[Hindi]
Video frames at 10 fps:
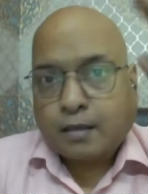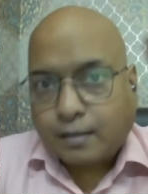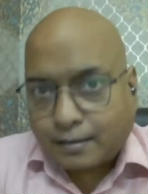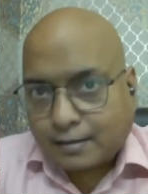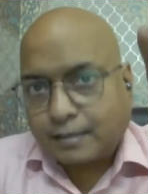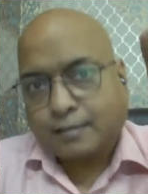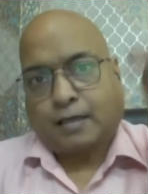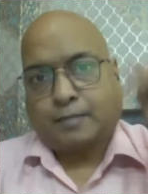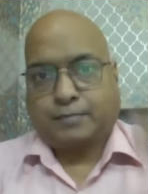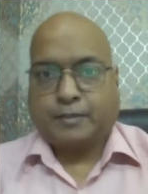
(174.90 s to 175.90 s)
इसी
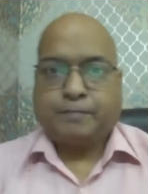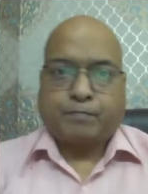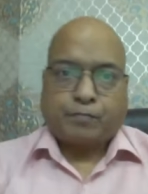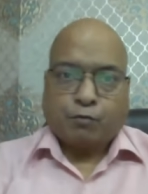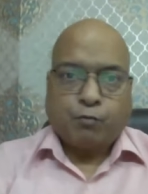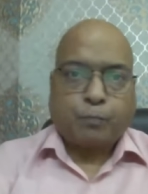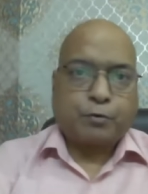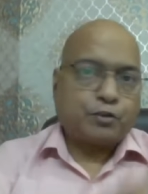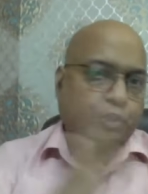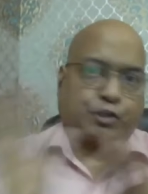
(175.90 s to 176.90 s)
हिसाब से वो
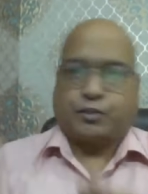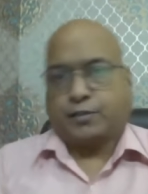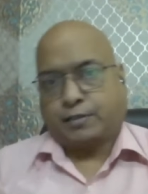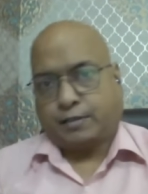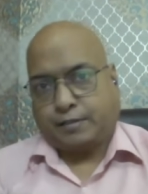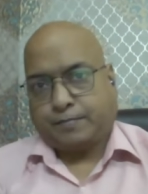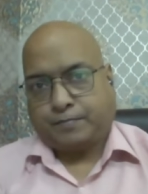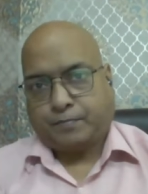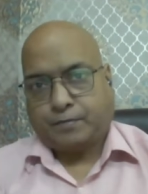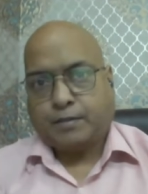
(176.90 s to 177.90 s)
प्रोजेक्शन देती
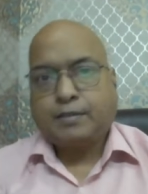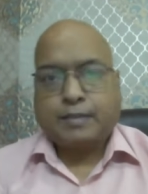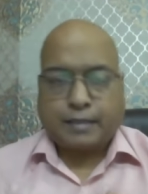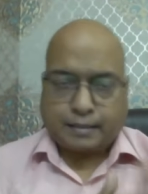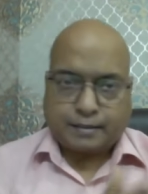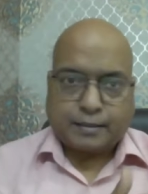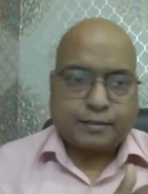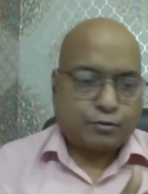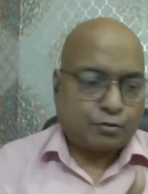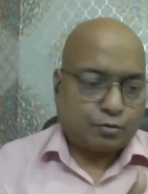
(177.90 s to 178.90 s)
ये ये
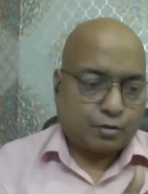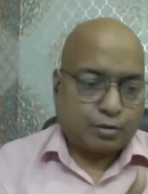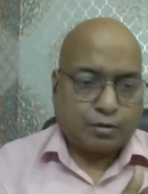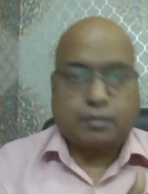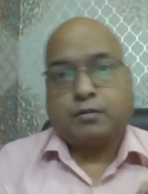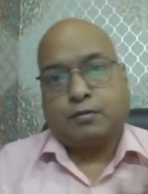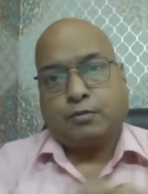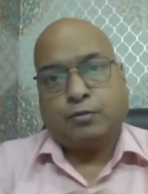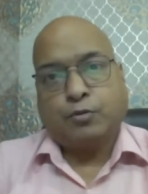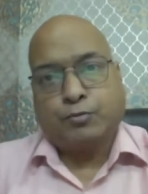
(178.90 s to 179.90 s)
जो
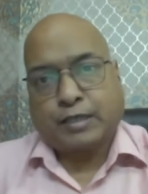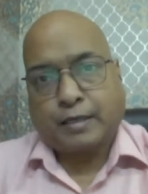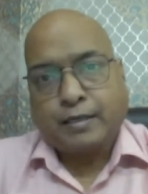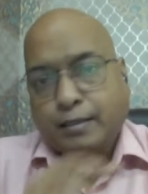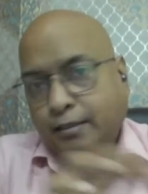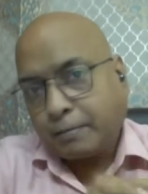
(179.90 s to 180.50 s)
यूट्यूब चैनल है ये